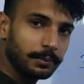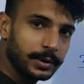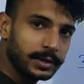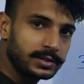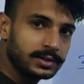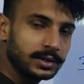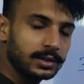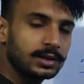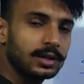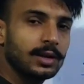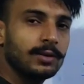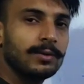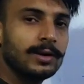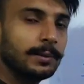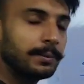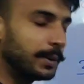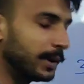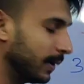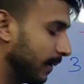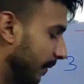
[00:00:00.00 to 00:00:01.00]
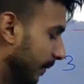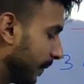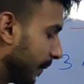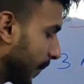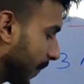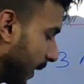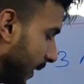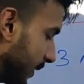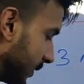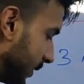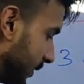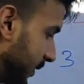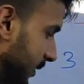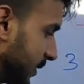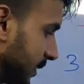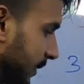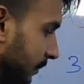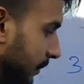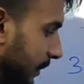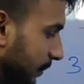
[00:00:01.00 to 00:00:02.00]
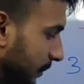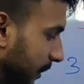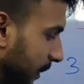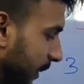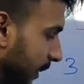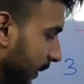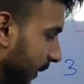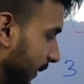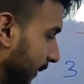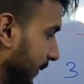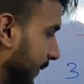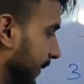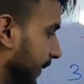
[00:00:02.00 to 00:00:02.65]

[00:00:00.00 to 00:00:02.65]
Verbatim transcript: पढ़ सकते हो वहां पे ऐसा सिस्टम हम करेंगे